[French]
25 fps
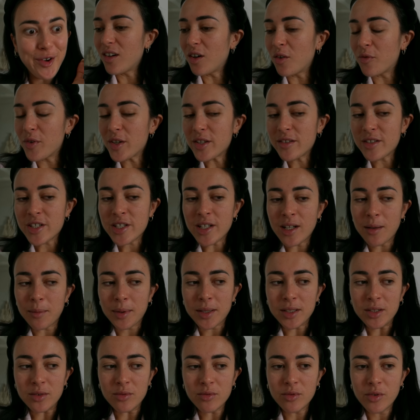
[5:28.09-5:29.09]
En fait, j'ai
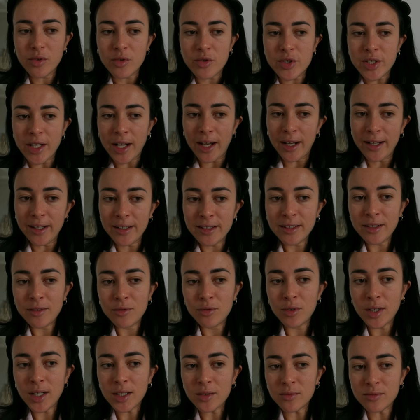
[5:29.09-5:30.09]
l'impression que j'ai rien à
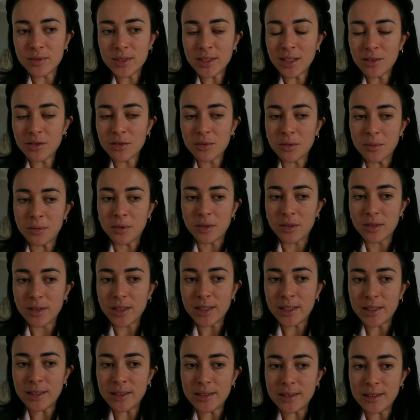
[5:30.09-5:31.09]
vous raconter en ce moment
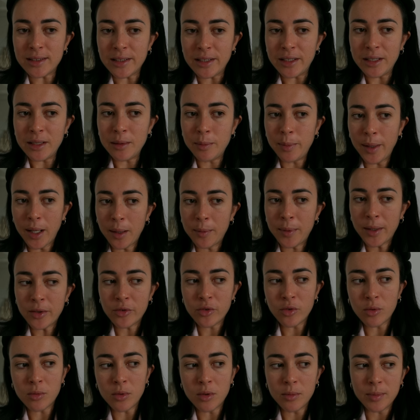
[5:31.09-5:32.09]
et c'est hyper
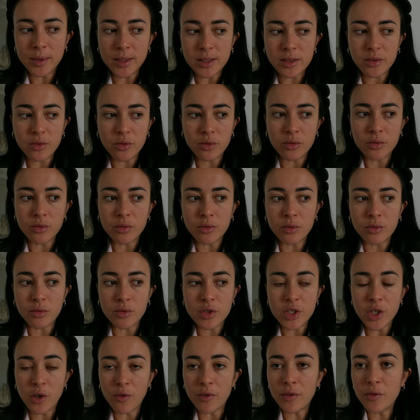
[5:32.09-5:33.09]
perturbant parce que
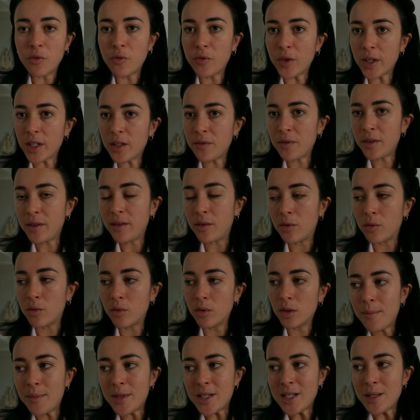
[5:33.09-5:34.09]
j'ai envie de vous faire des
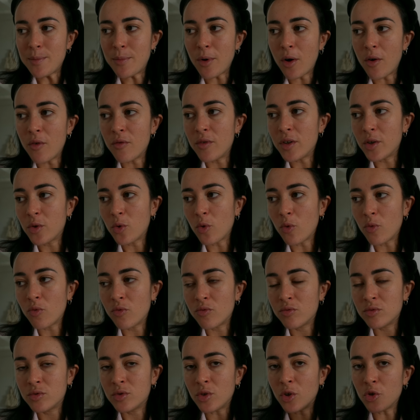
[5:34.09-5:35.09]
vidéos, mais j'ai pas envie que vous
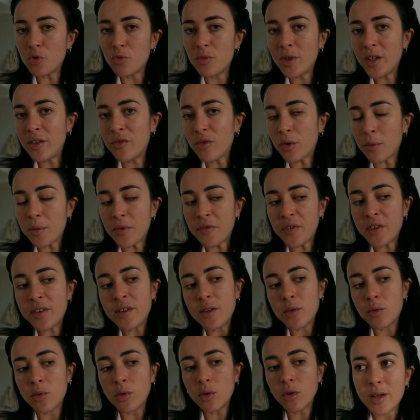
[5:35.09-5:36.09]
vous ennuyez devant mes
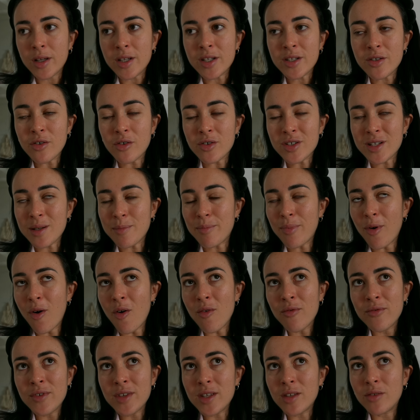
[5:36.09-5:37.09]
vidéos et genre j'ai pas
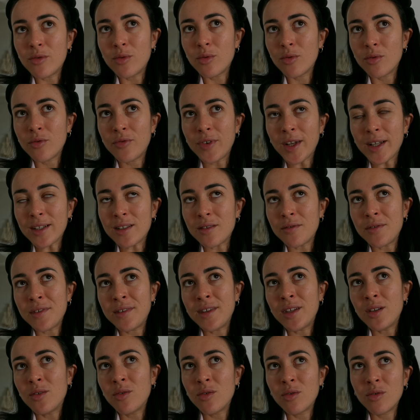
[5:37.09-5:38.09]
envie de faire des
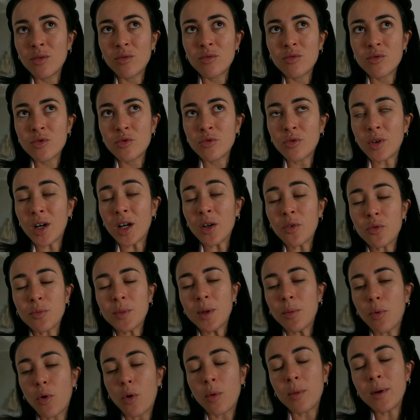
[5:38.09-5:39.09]
vidéos où je vous raconte
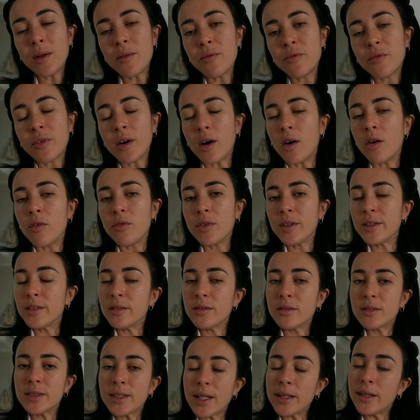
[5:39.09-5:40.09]
mes problèmes. Enfin, en fait,
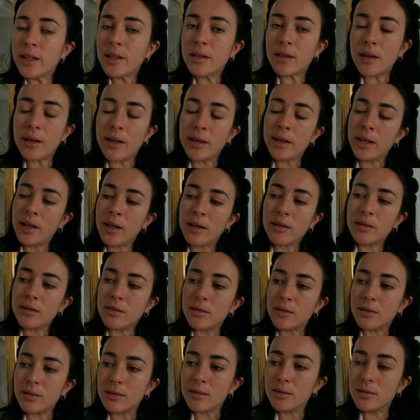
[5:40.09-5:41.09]
euh, ça y est, Alaya,
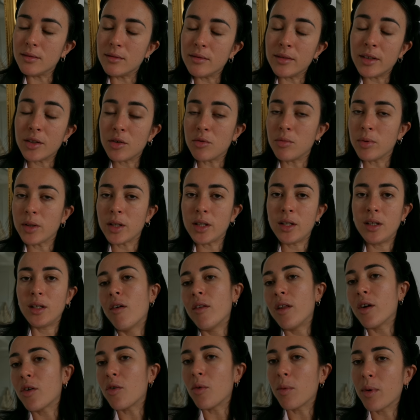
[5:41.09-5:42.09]
on a compris. On
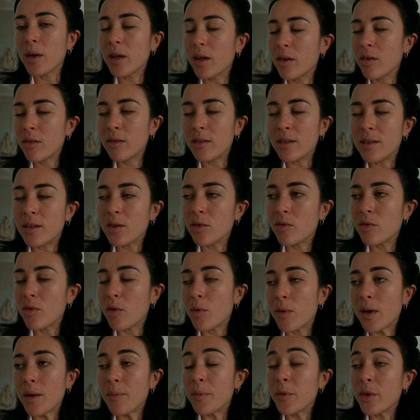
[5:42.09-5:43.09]
a compris que t'étais
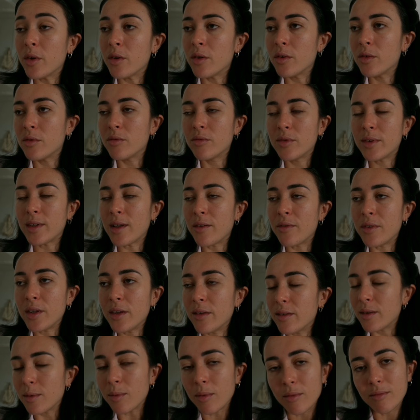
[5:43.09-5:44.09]
overwhelmed toute ta vie,
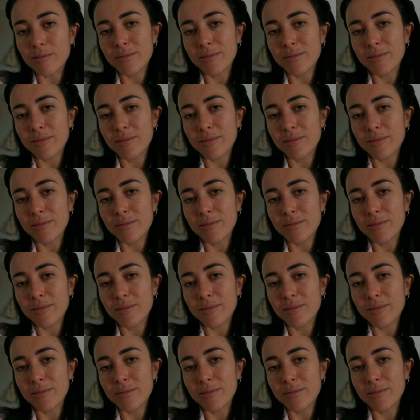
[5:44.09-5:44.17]
c'est bon.